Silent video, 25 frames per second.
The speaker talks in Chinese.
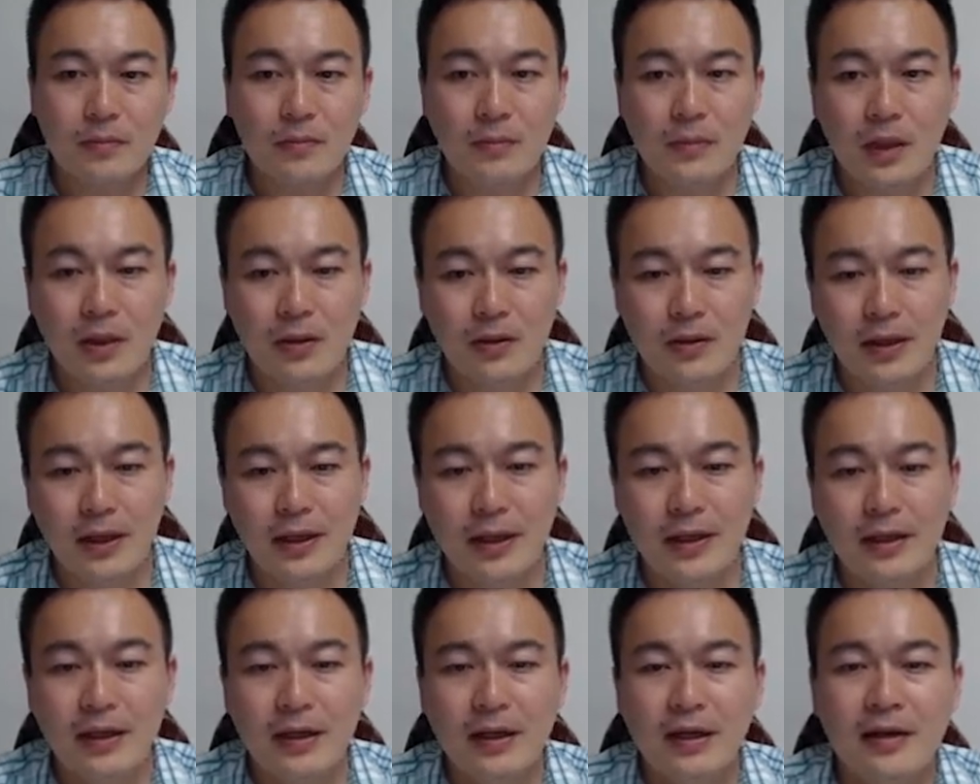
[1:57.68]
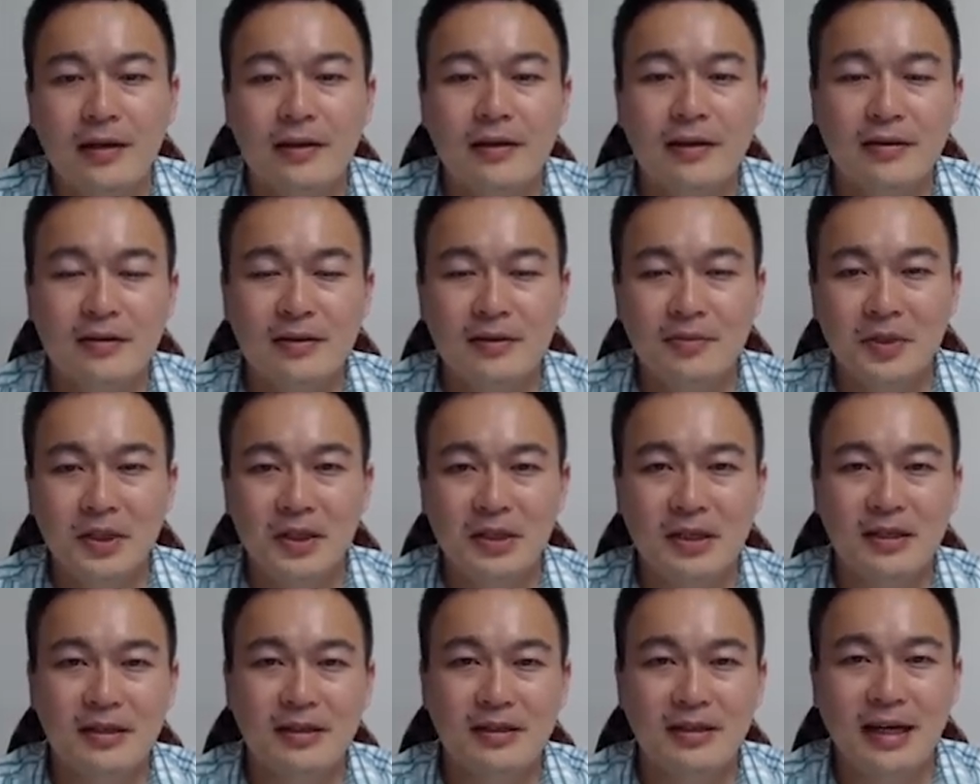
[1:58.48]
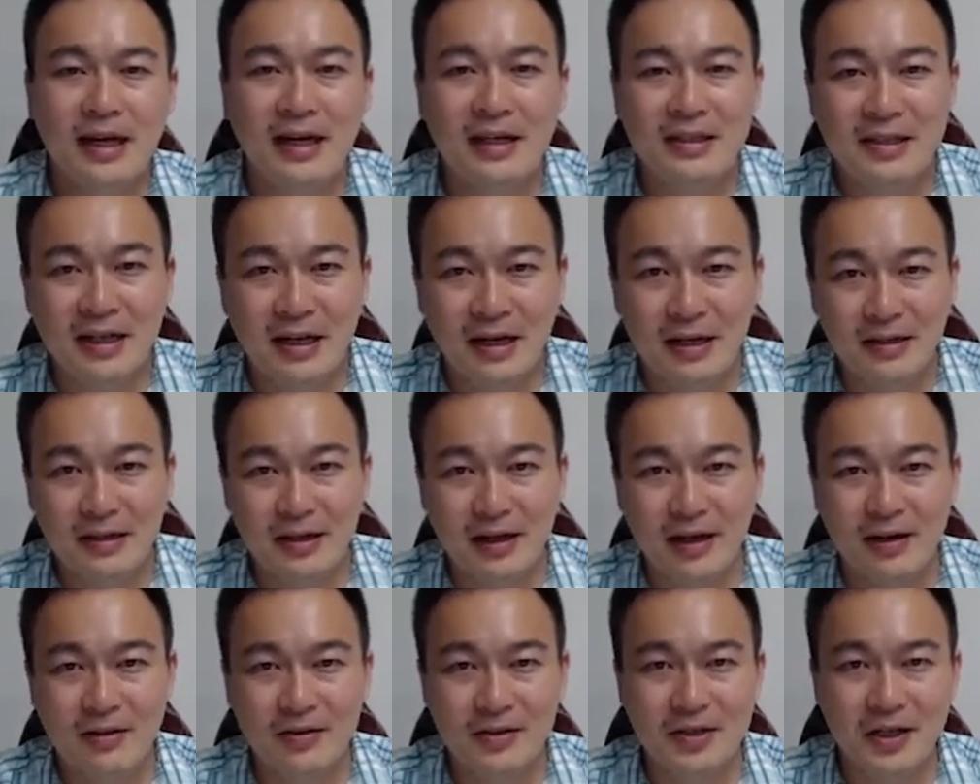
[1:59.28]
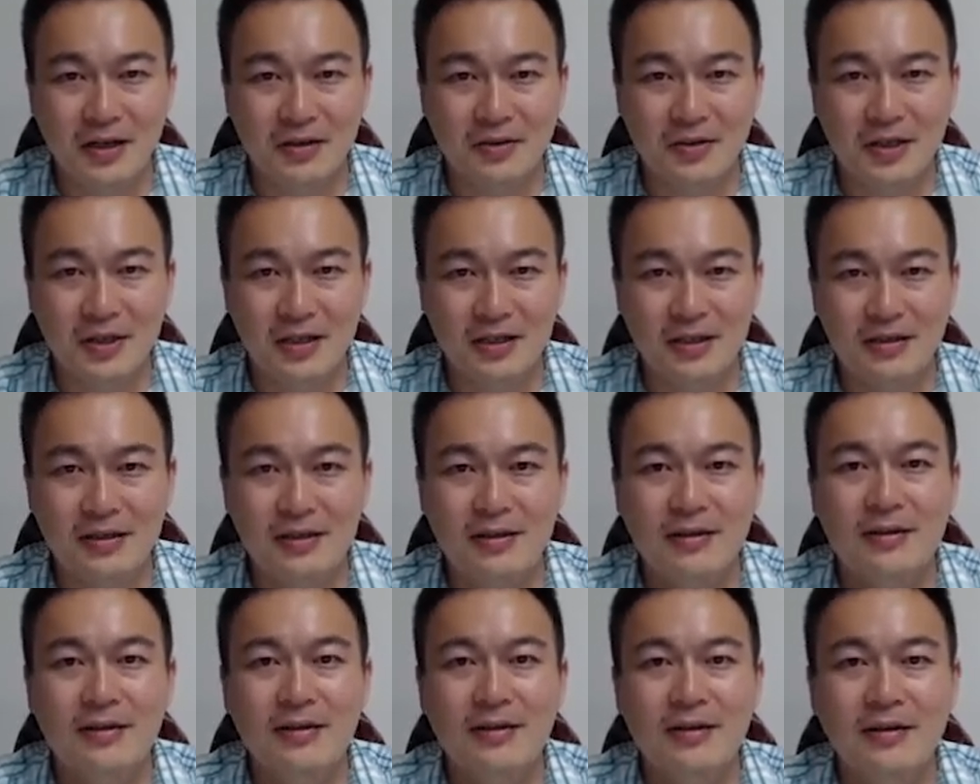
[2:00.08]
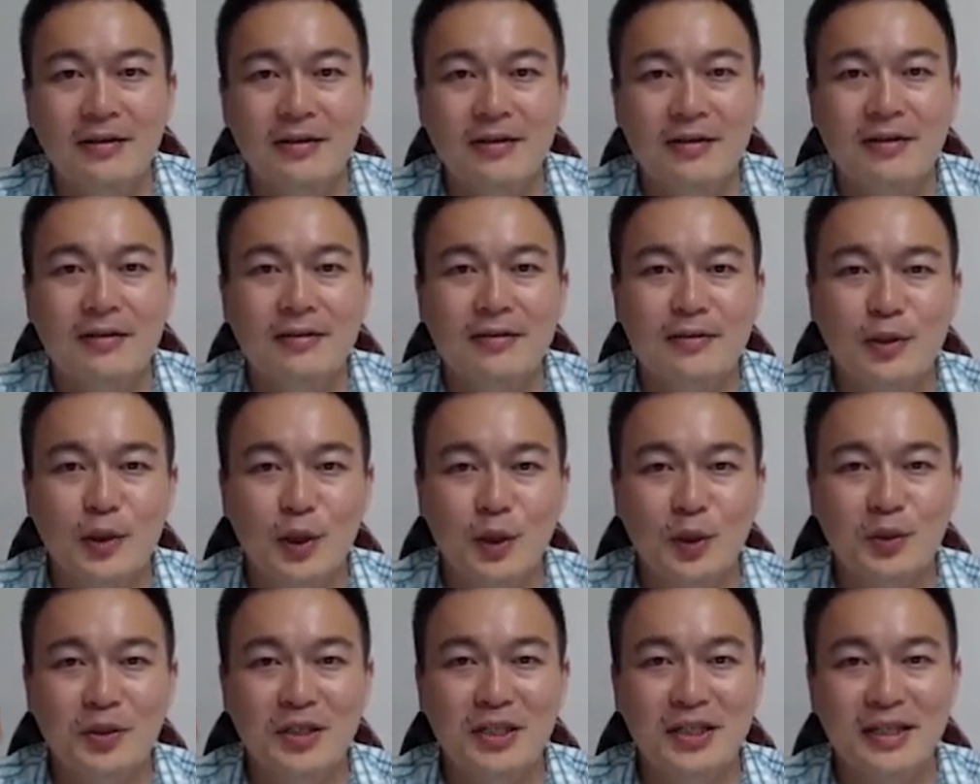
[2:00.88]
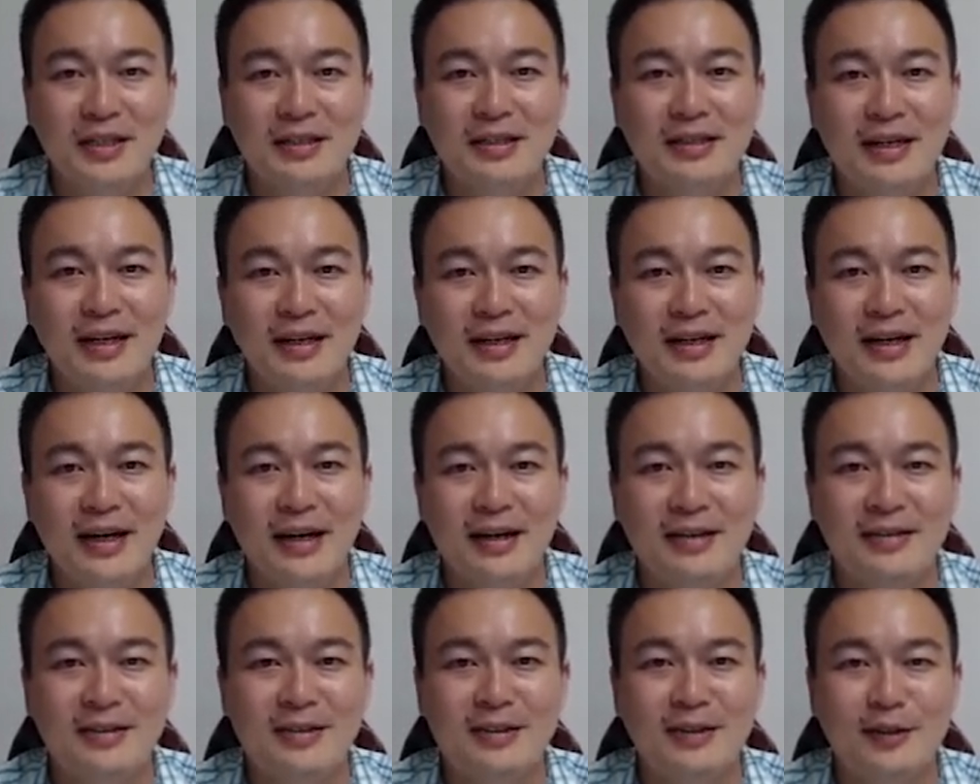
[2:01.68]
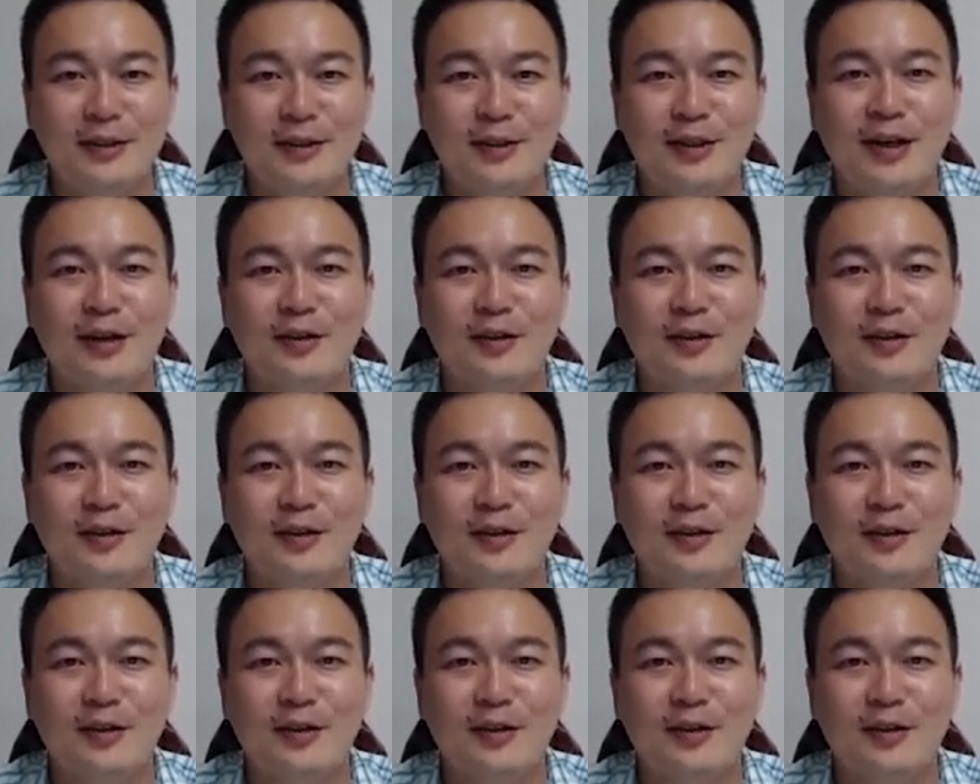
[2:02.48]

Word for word: OK，那这边跟大家讲一个好消息。从现在开始到